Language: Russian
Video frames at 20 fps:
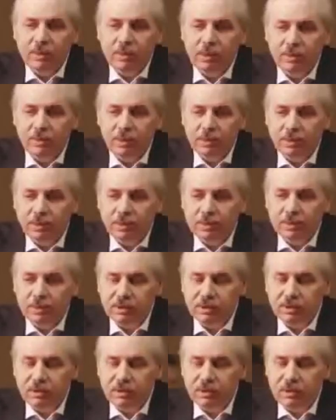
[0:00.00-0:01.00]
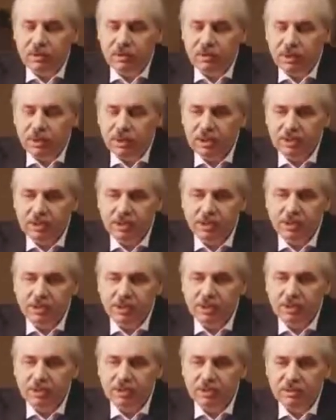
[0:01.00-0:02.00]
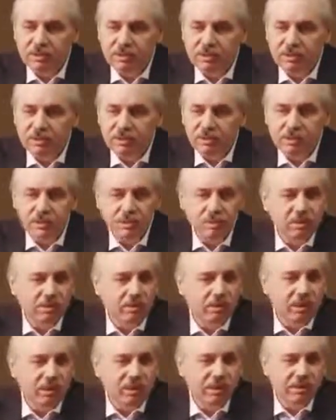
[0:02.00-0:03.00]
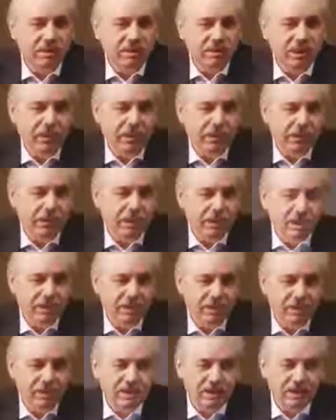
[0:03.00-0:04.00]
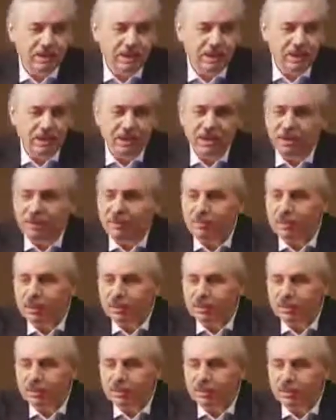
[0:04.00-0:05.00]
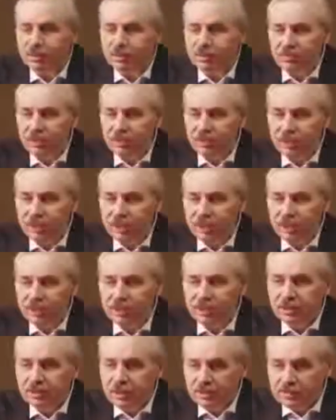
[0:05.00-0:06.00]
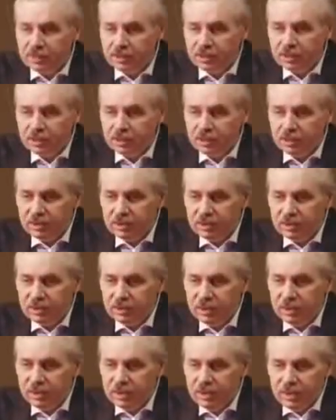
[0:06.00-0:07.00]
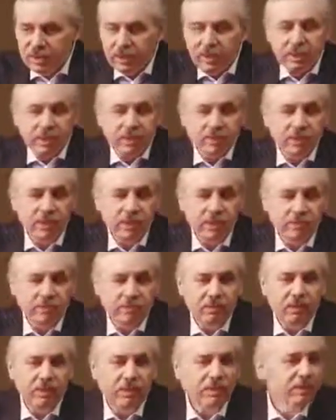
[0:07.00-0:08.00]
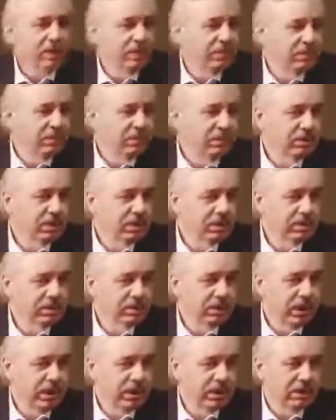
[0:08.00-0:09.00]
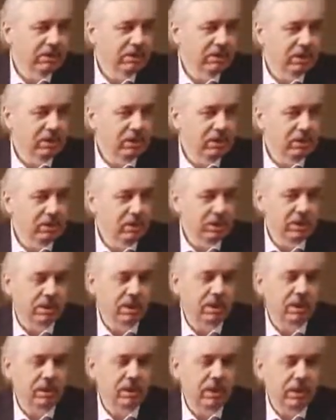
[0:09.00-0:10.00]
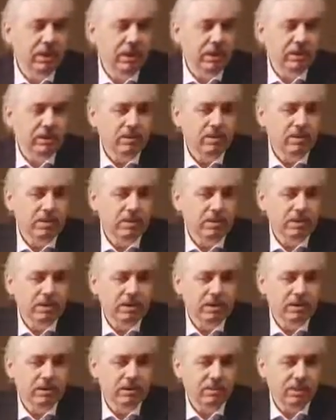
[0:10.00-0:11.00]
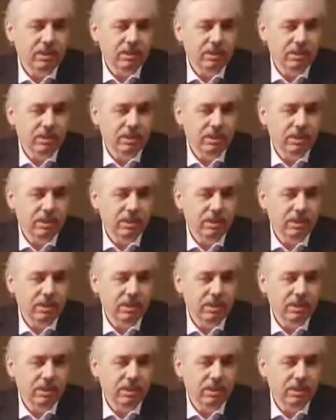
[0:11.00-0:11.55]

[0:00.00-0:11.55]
поливали ее своей кровью, и, наверное, мы заслужим то, чтобы их память сохранилась, и она не перестала существовать завтра. Поэтому мы с вами сегодня собрались, потому что то, что происходит,